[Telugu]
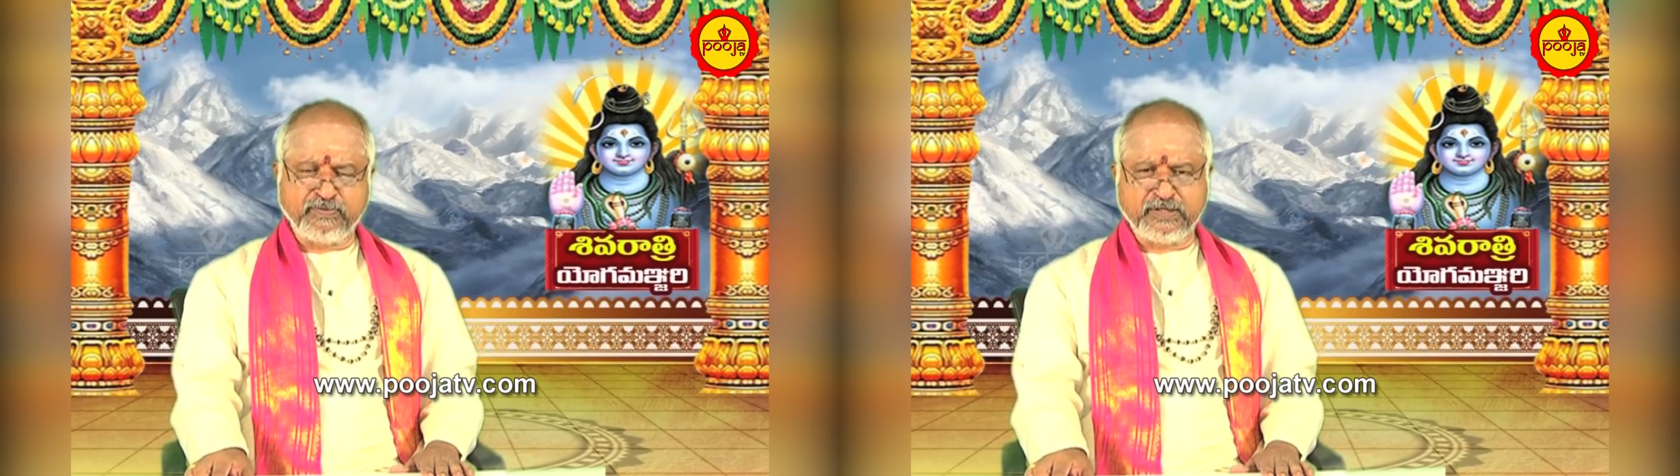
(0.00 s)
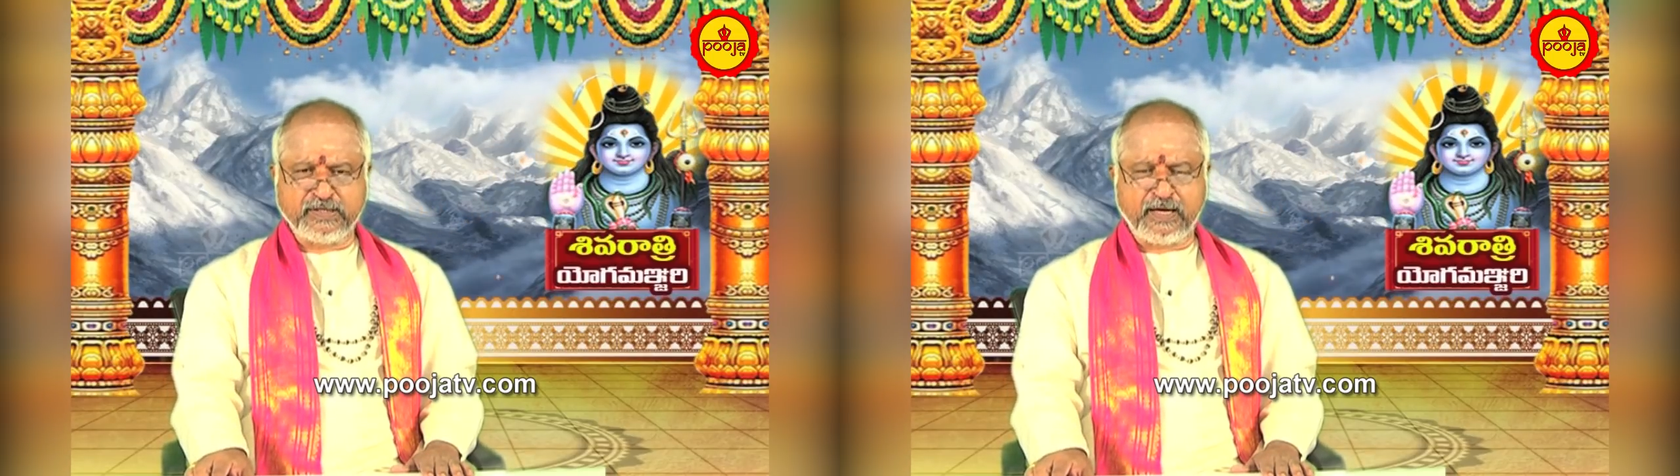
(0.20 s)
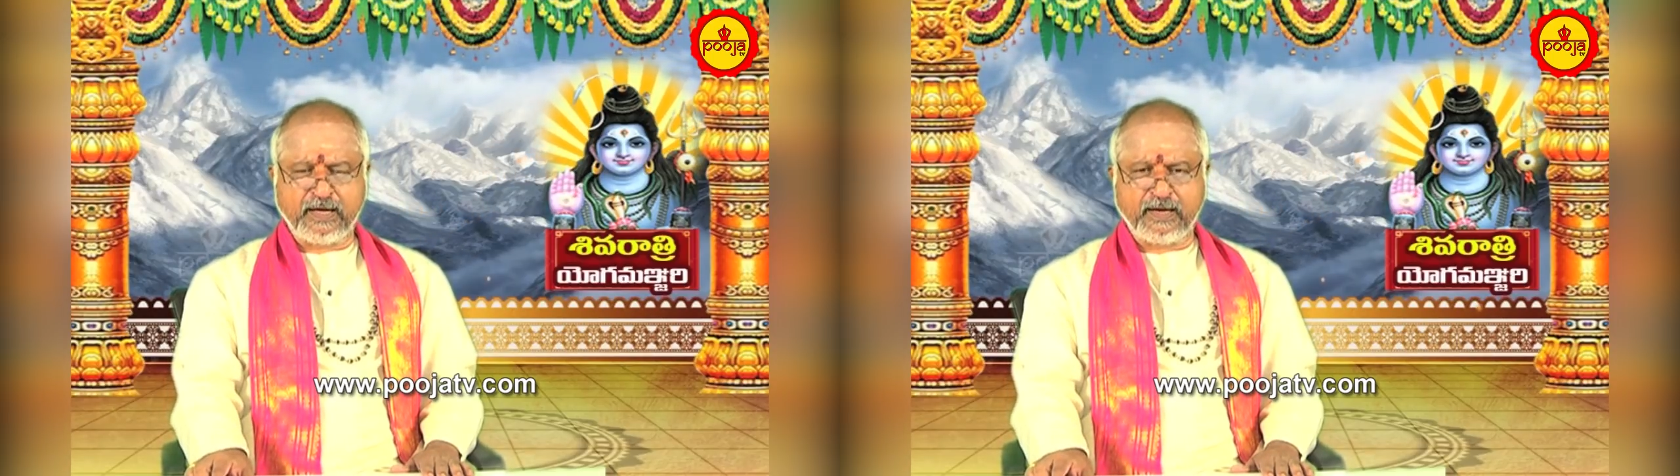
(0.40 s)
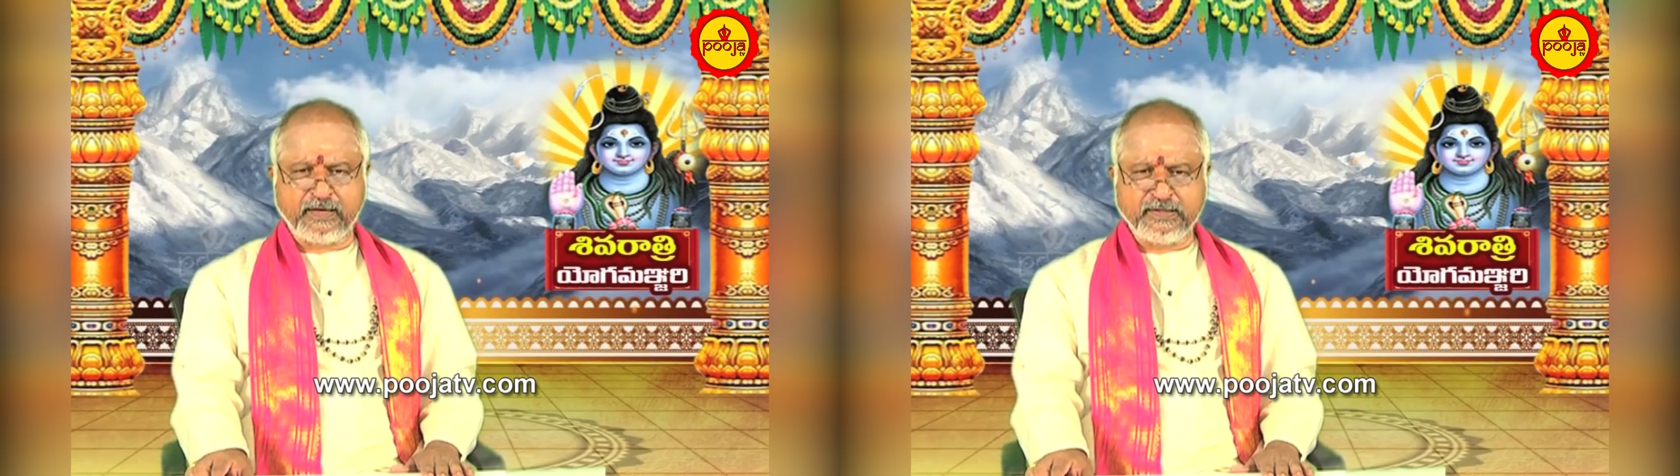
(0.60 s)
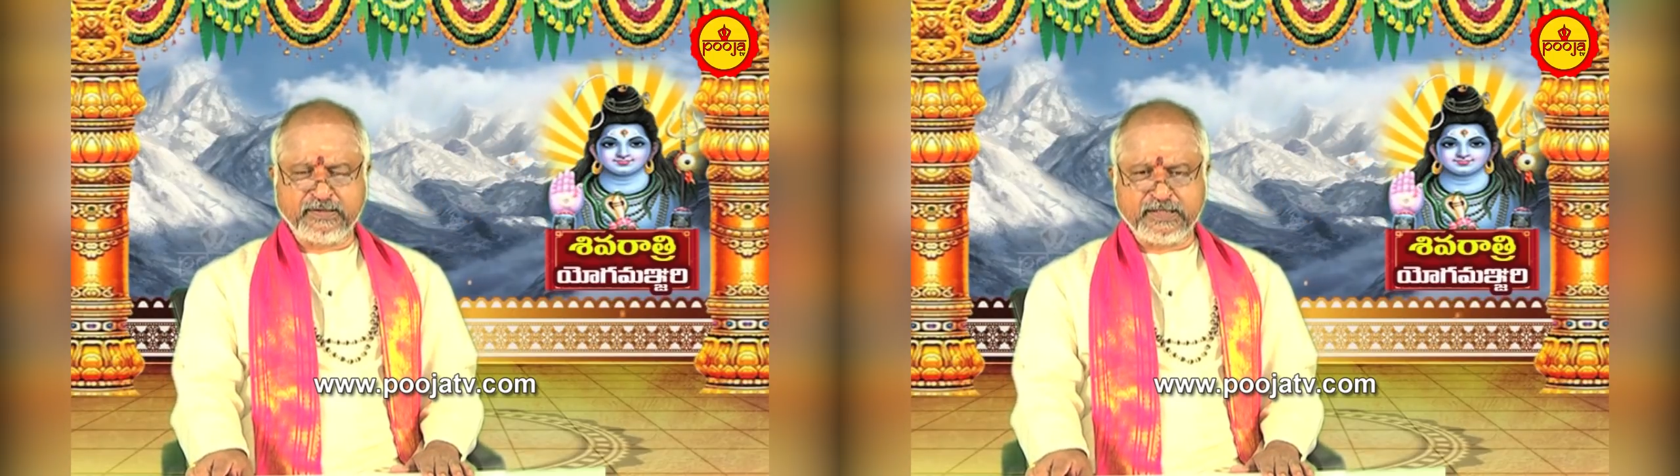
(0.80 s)
పూజ
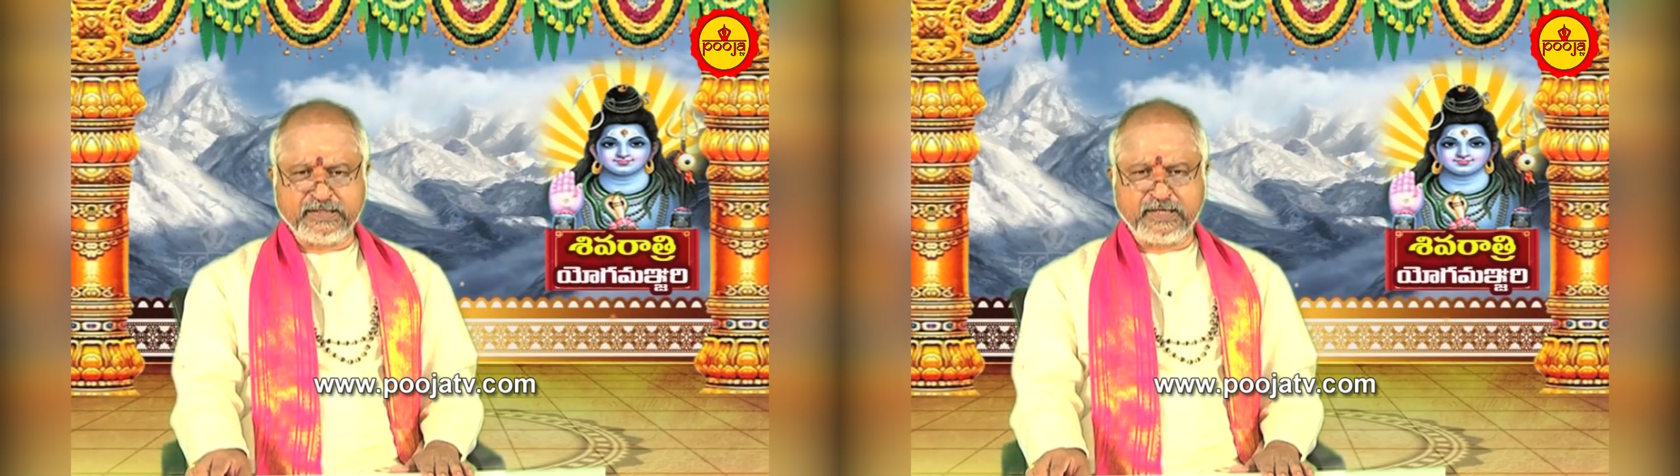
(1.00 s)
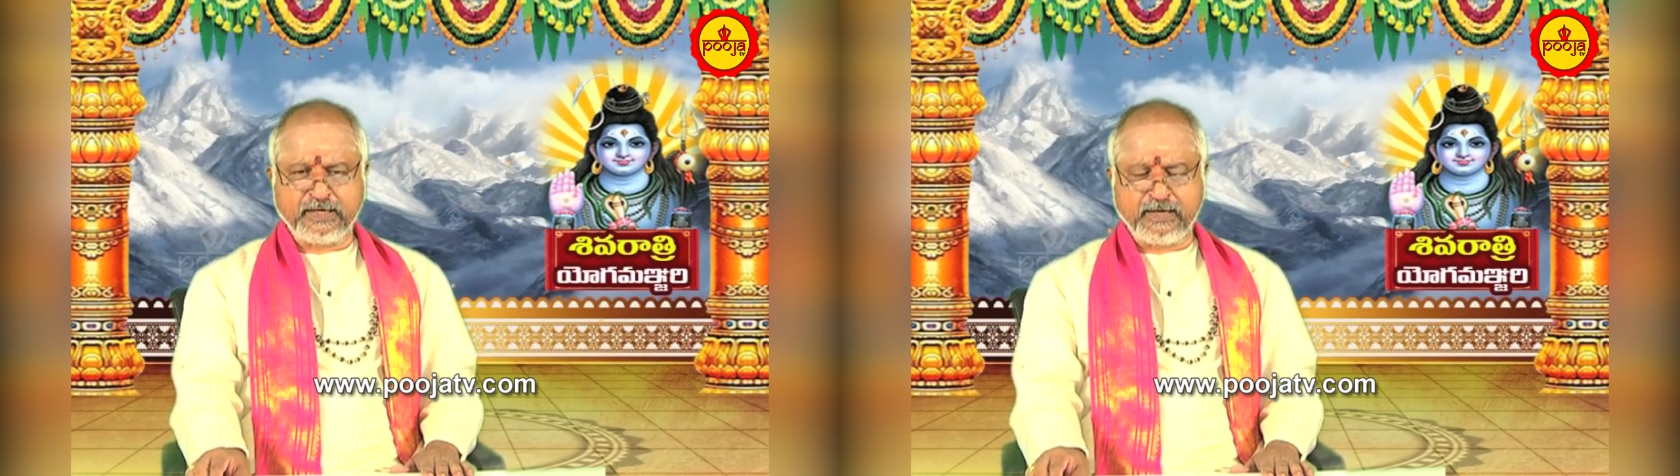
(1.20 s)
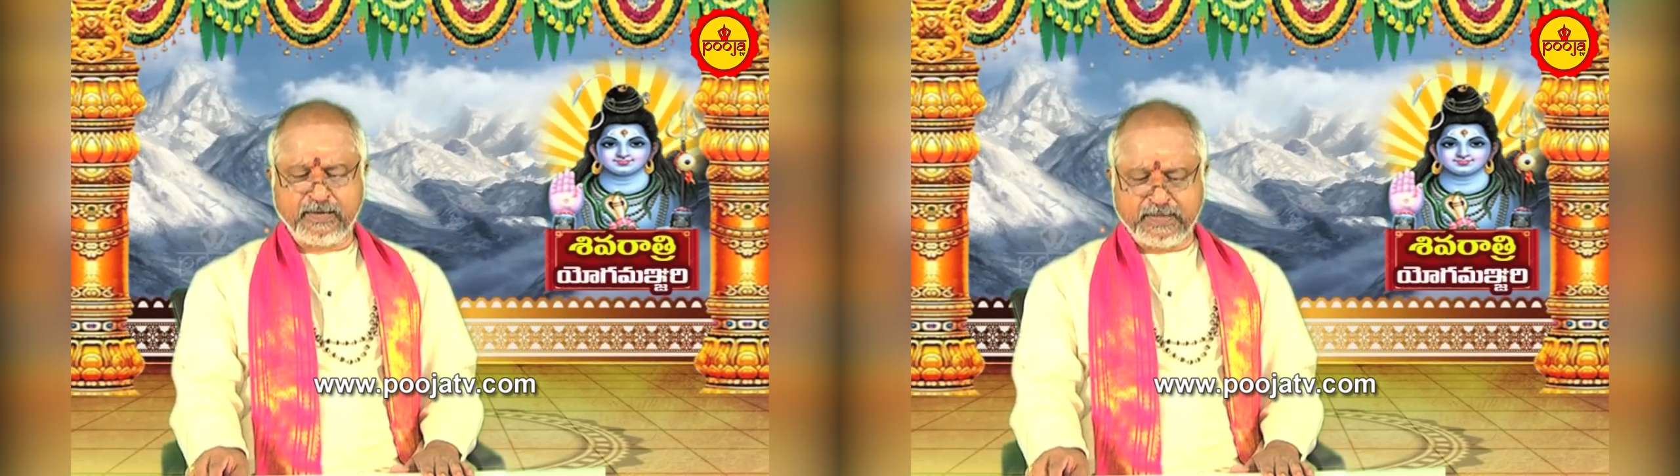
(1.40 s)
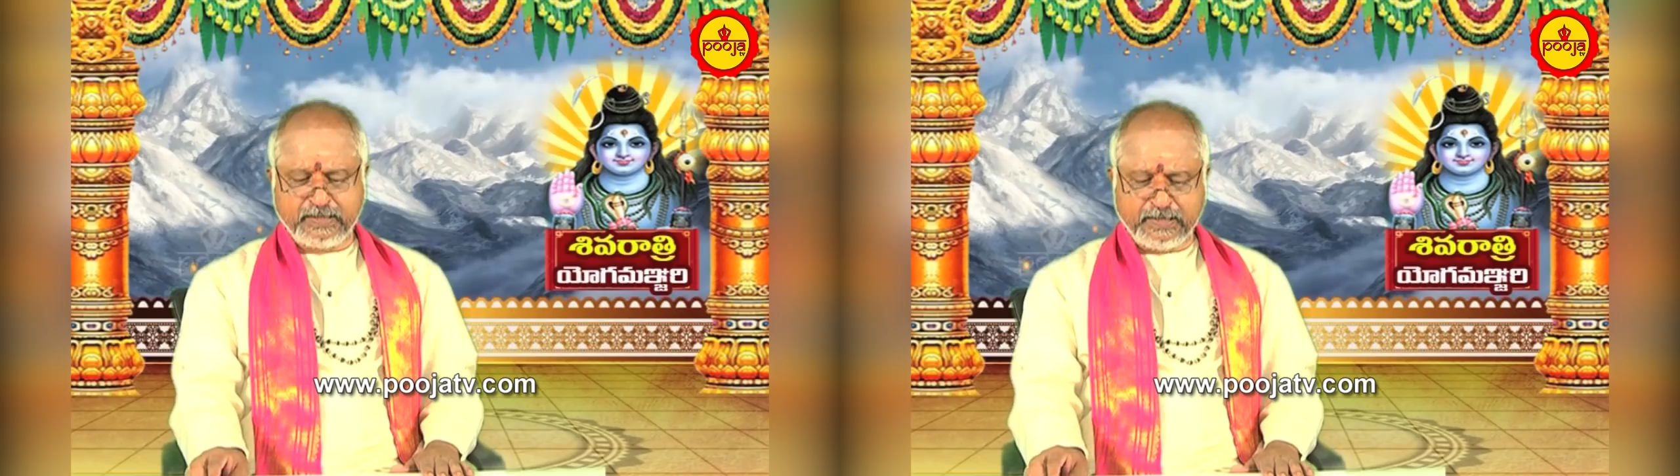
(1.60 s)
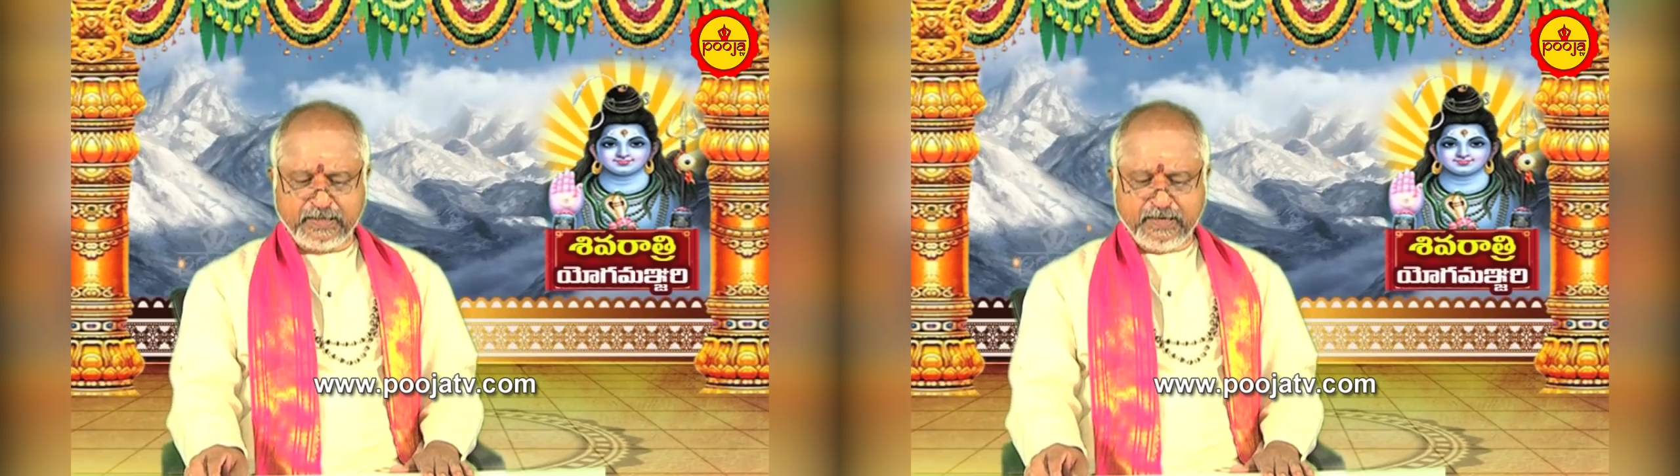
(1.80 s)
చేసినాడు
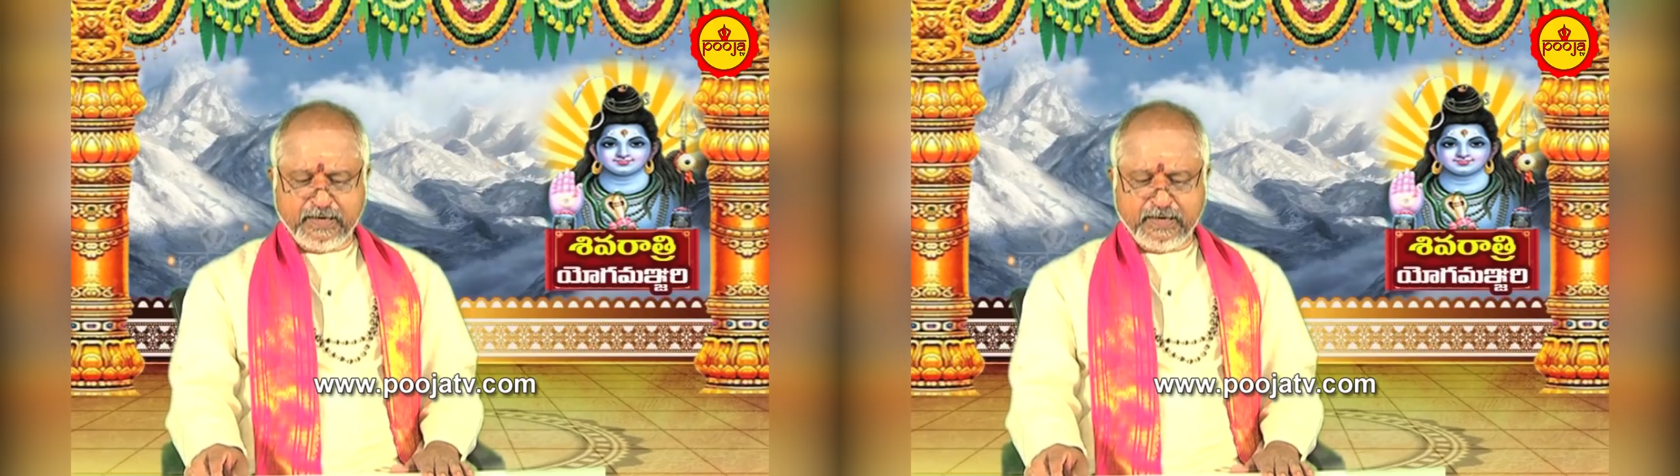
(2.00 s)
కాబట్టి